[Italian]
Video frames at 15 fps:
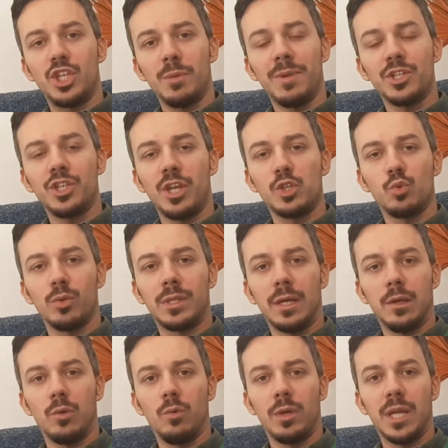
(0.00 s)
ma ci risulta
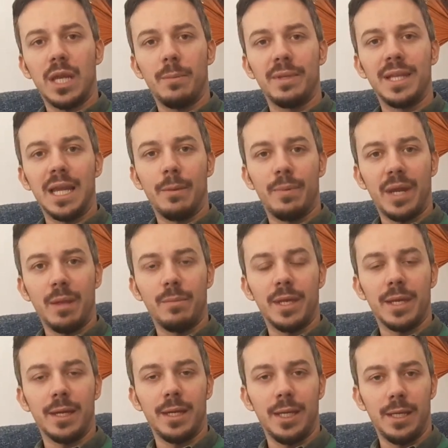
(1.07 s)
anche un club della Premier
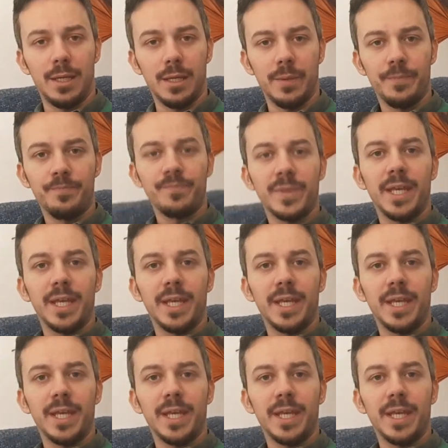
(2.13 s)
League.